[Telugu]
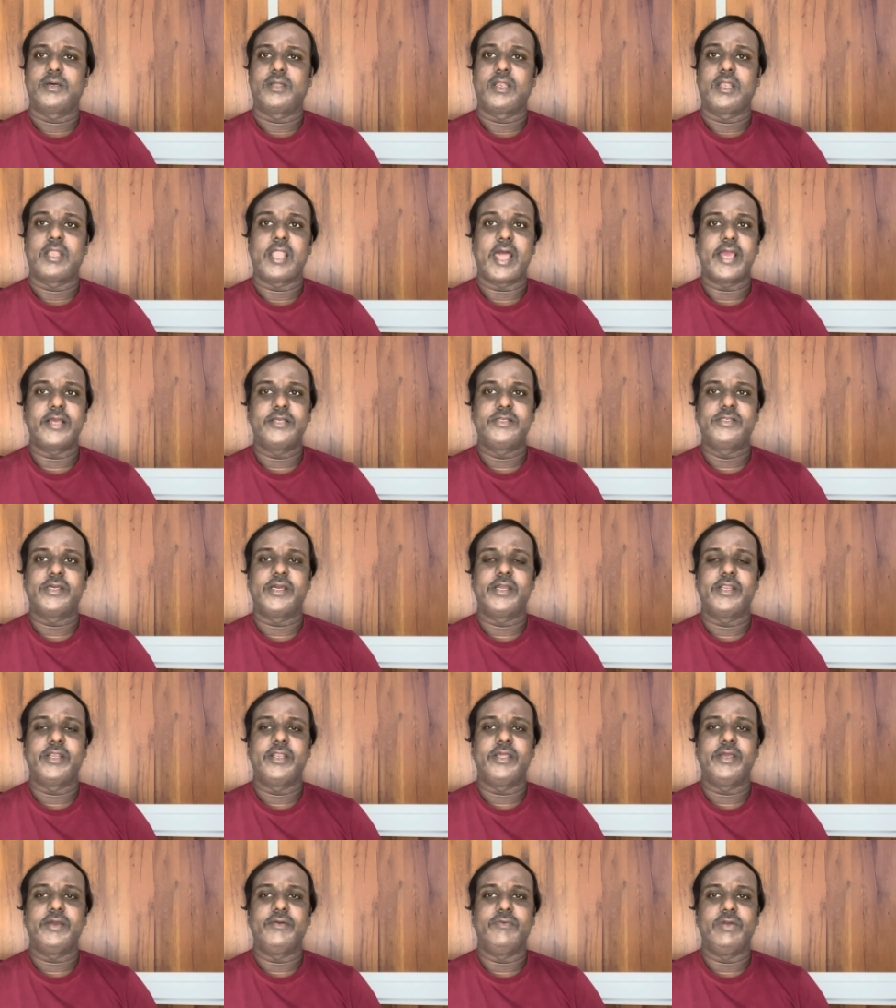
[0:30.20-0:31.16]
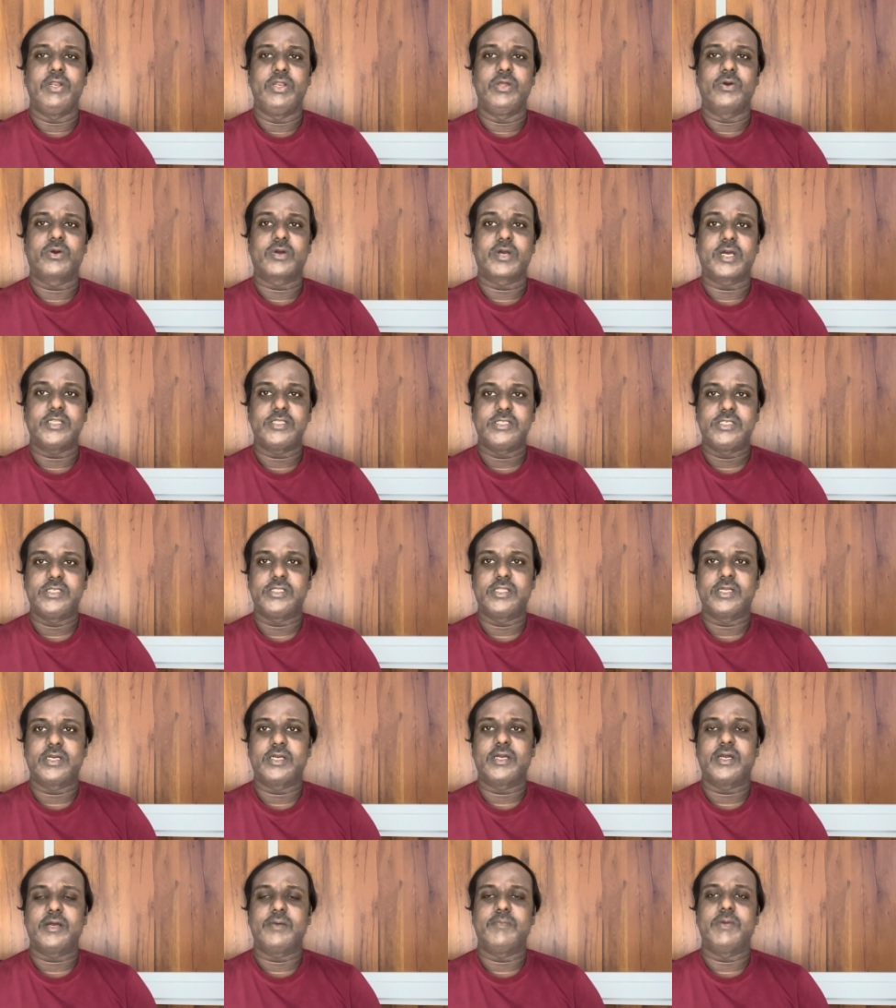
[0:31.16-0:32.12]
లైక్ చేయండి ఈ వీడియో
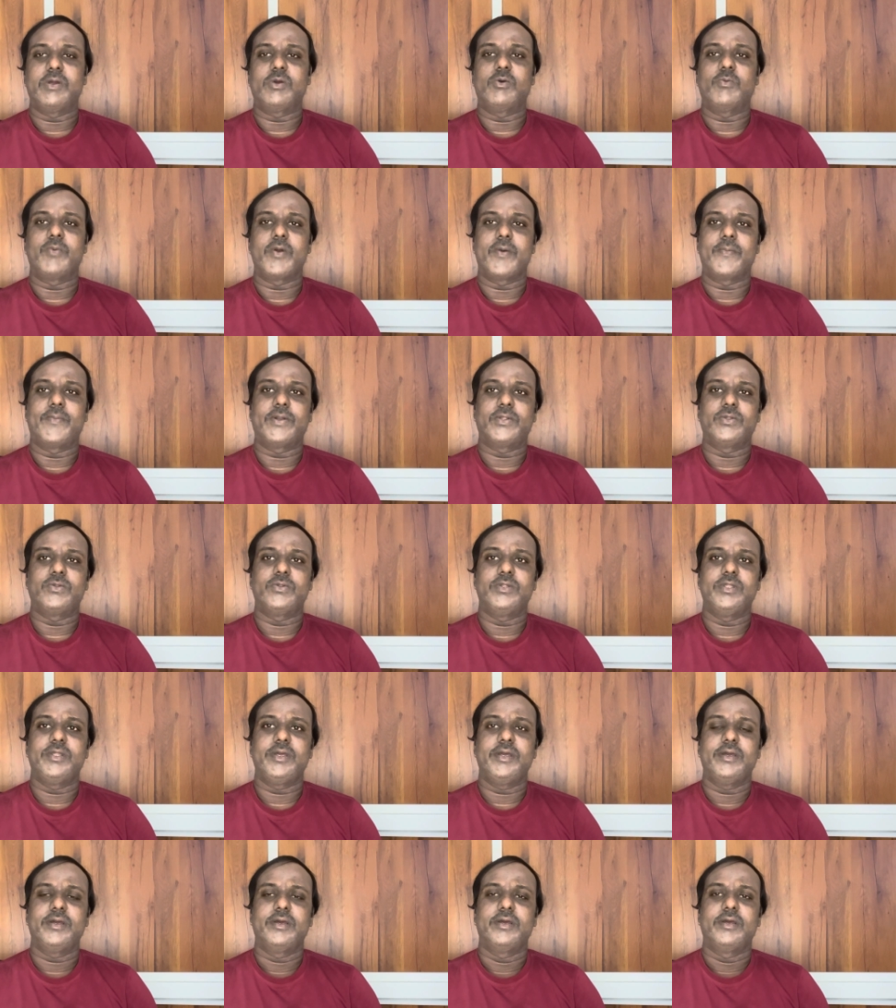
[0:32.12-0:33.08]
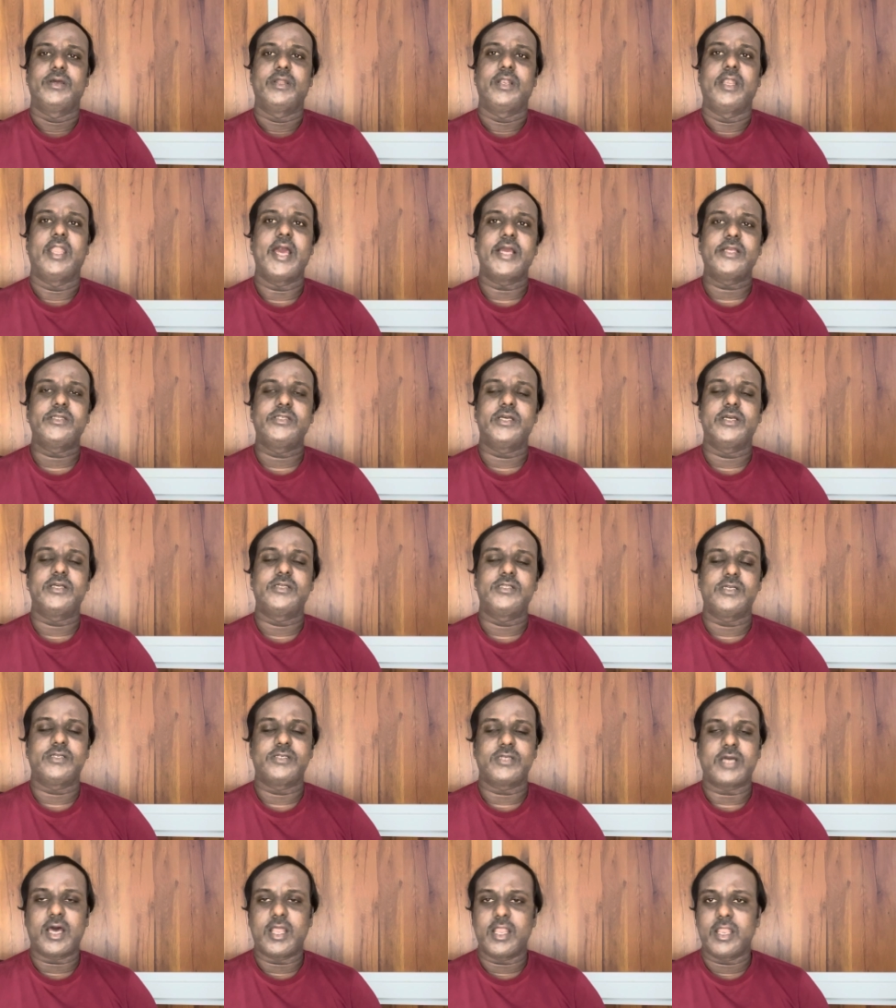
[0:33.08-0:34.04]
ఖచ్చితంగా మీకు ఉపయోగపడుతుంది లైక్ చేస్తే
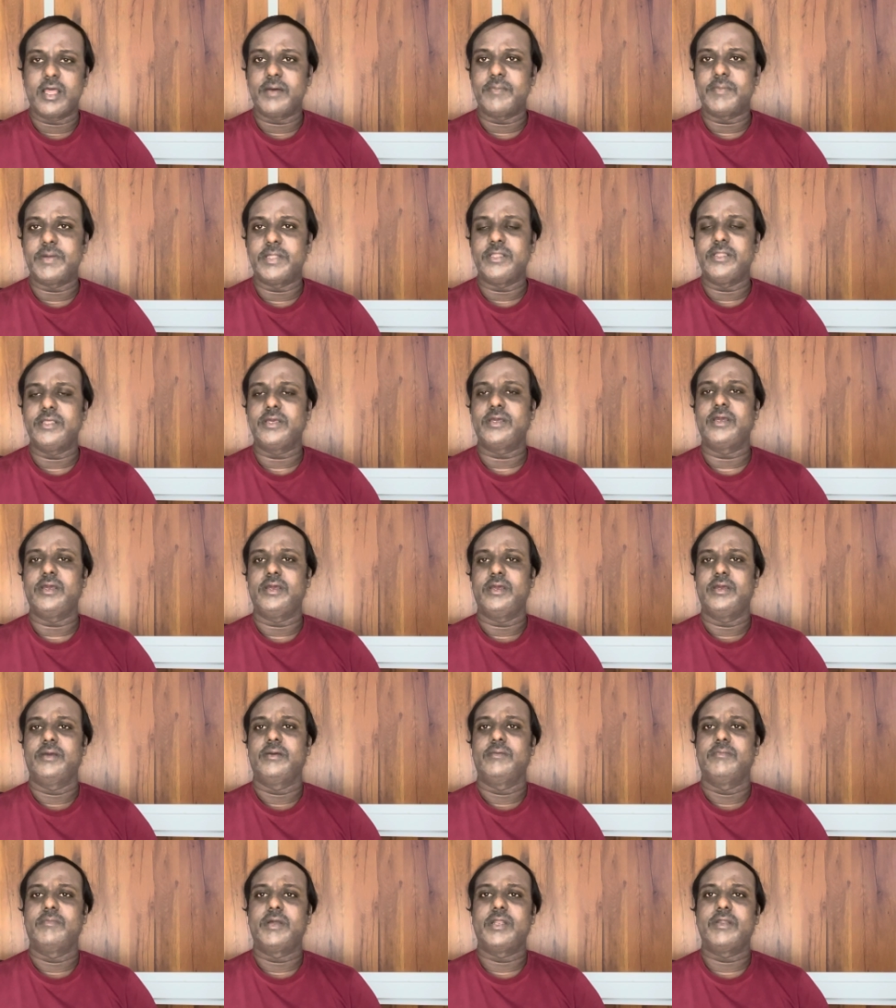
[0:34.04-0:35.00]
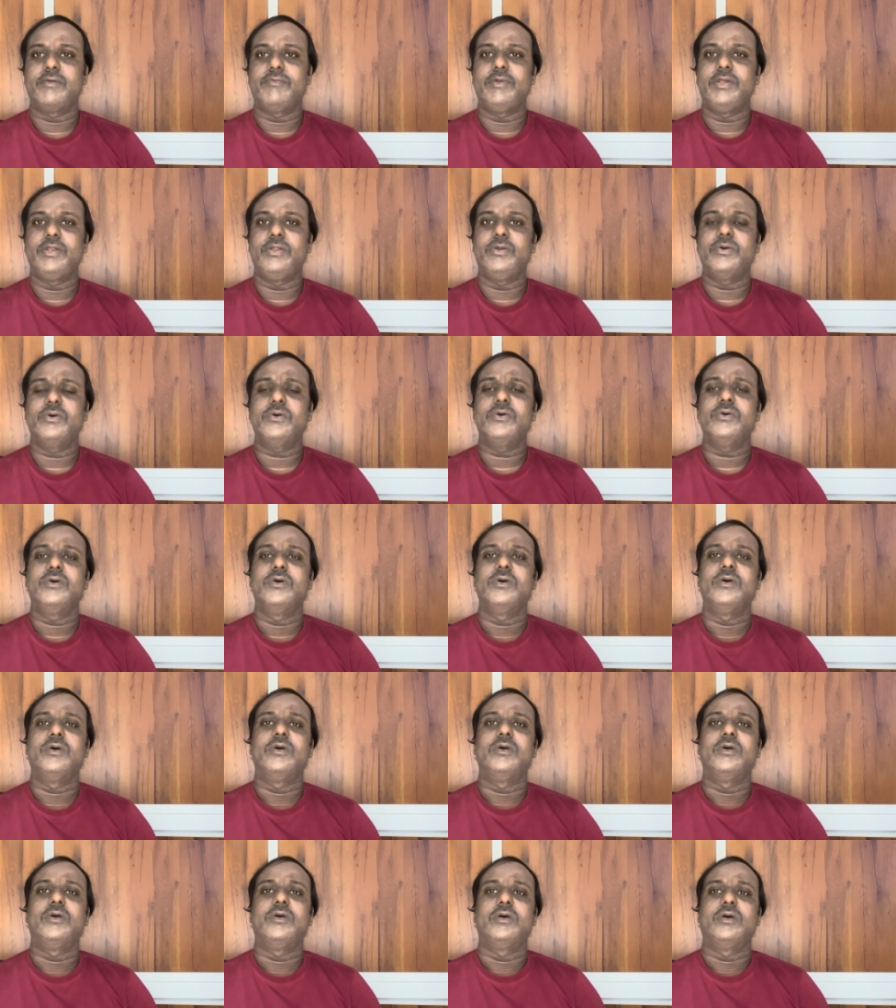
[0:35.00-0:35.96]
చాలామందికి మన వీడియో
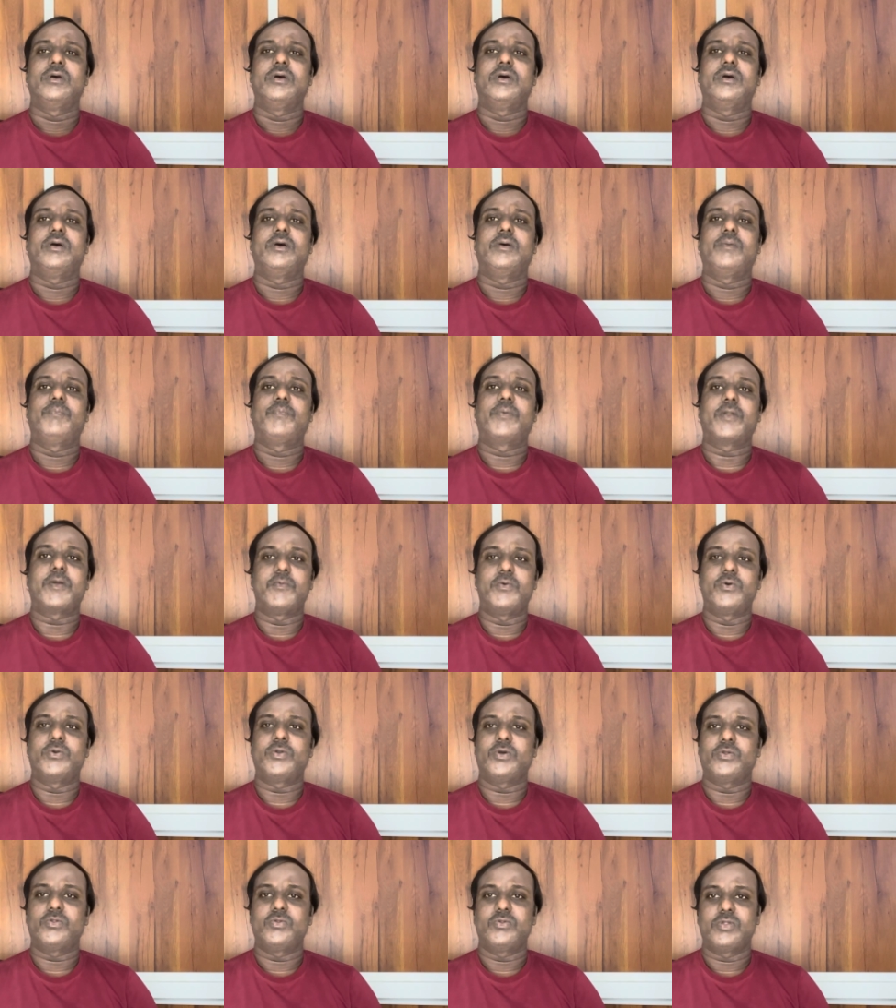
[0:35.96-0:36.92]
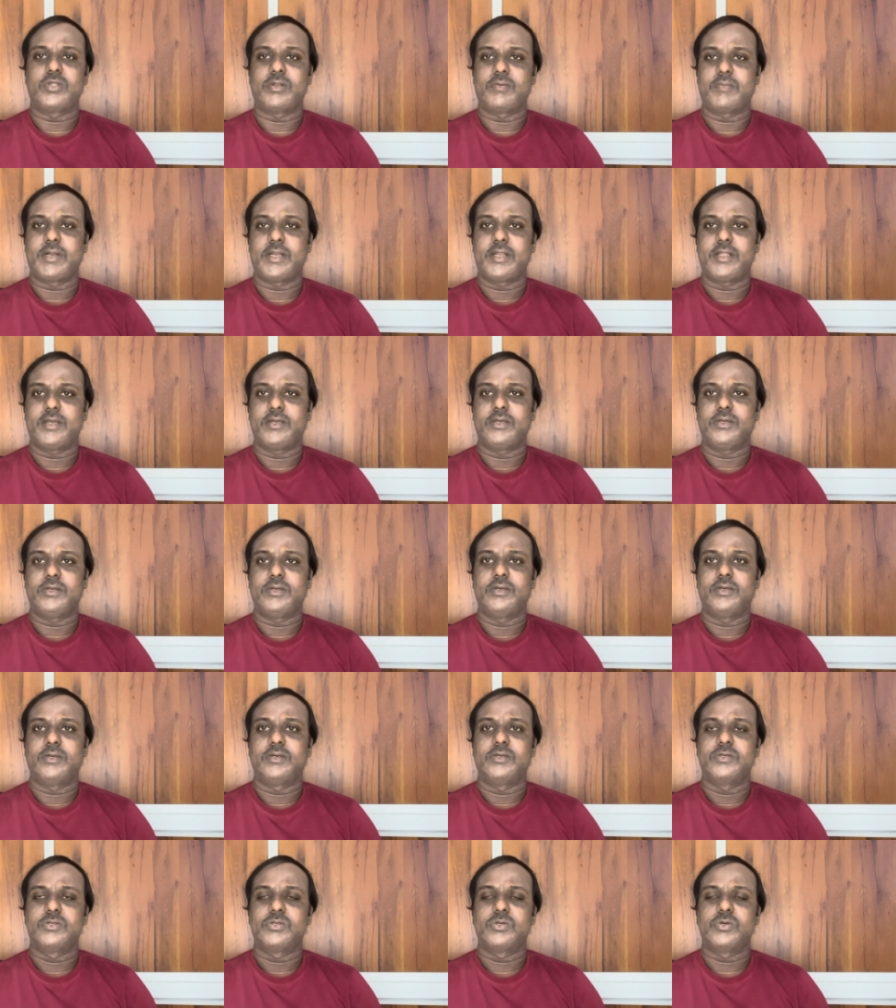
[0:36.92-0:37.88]
ప్రమోట్ అనమాట
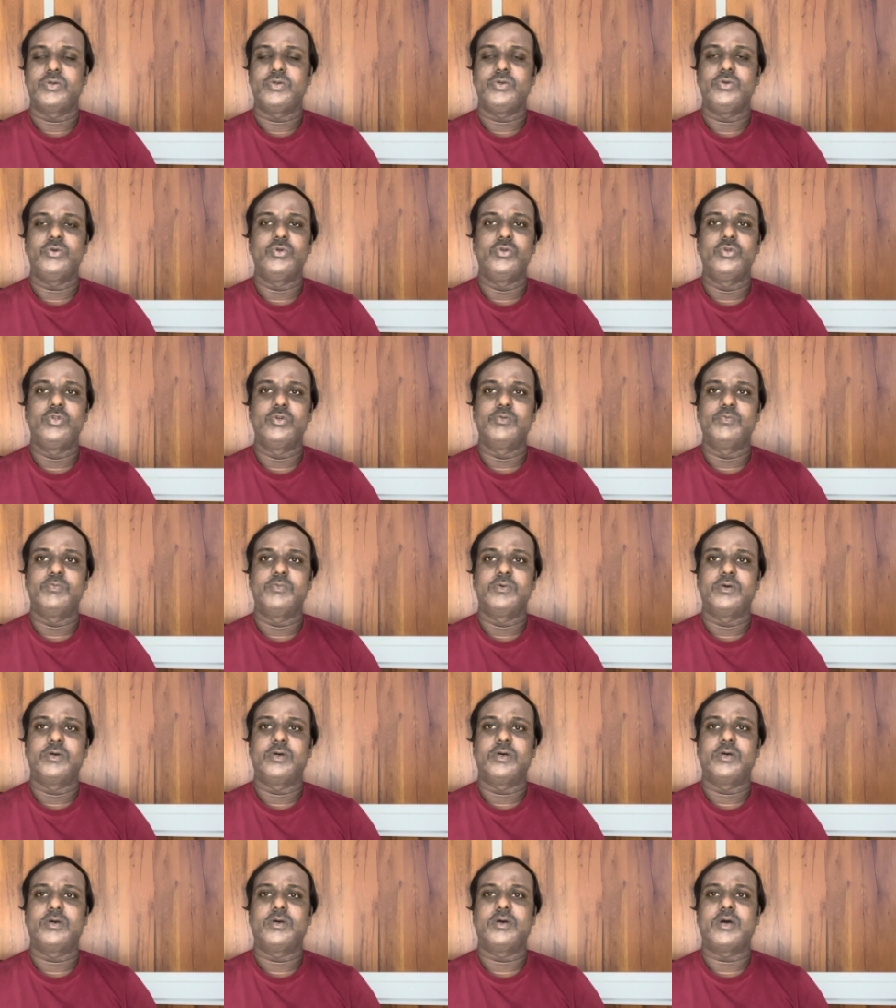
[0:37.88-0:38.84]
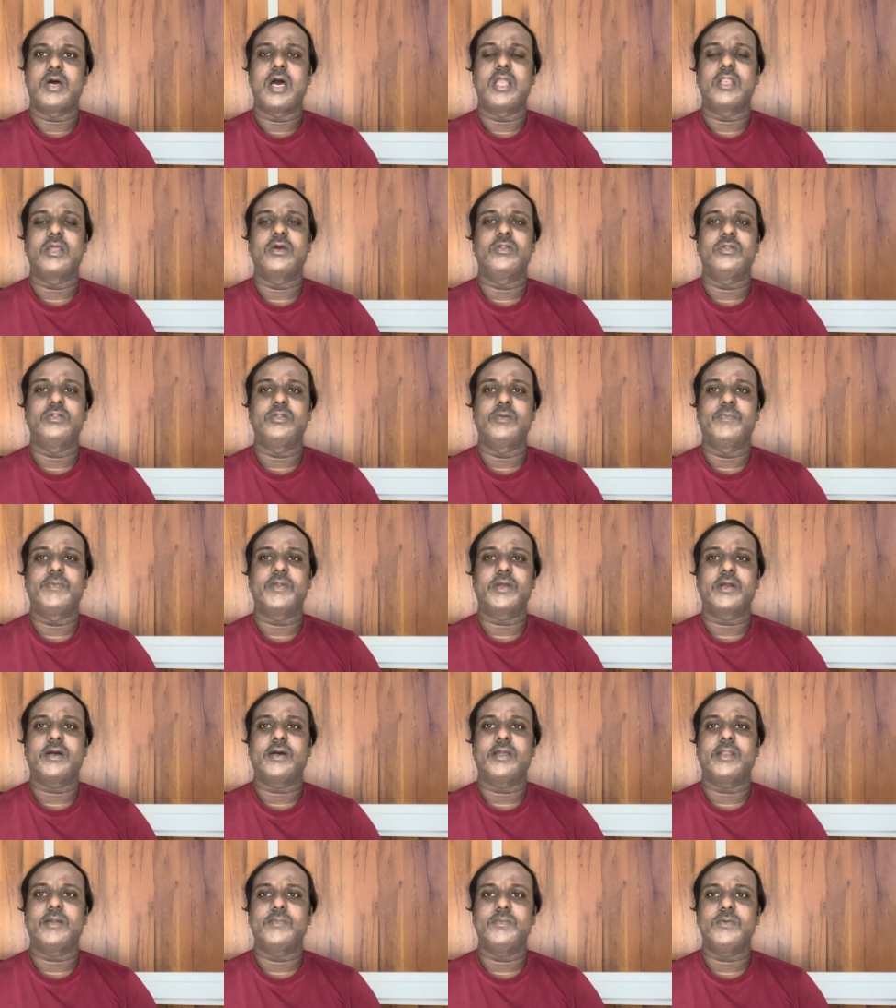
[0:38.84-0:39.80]
సో యూట్యూబ్ ఆల్గరిథం
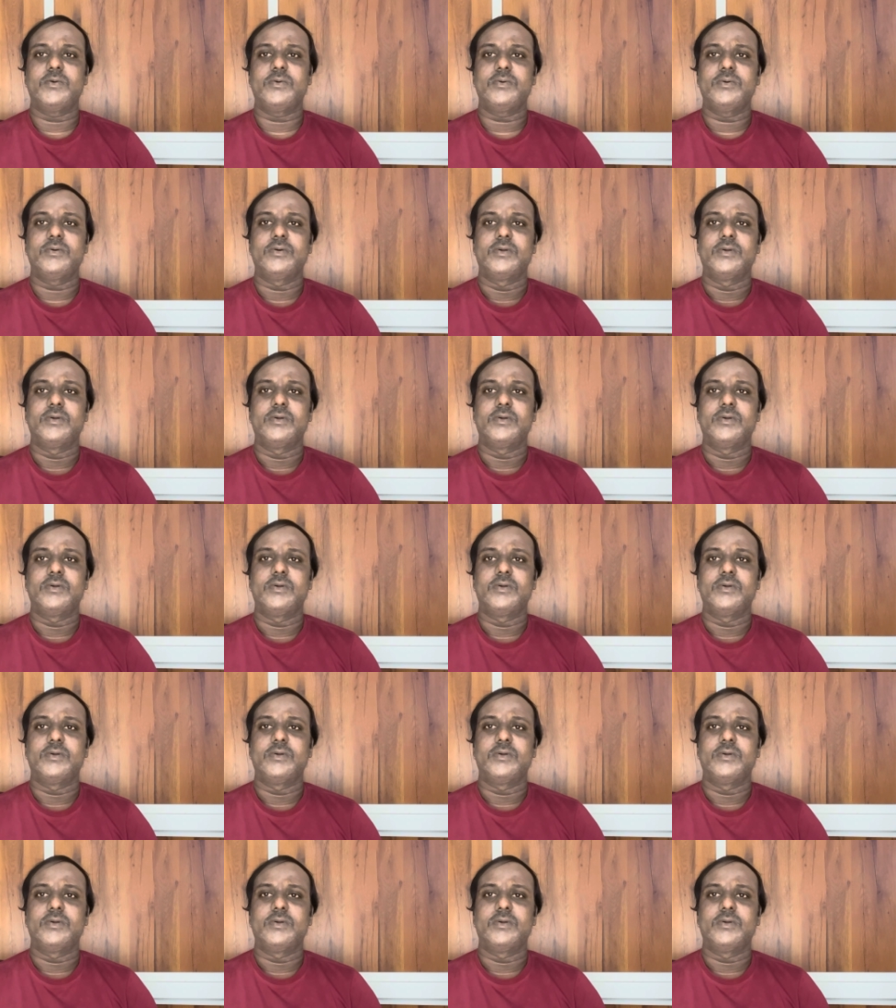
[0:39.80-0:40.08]
ప్రకారము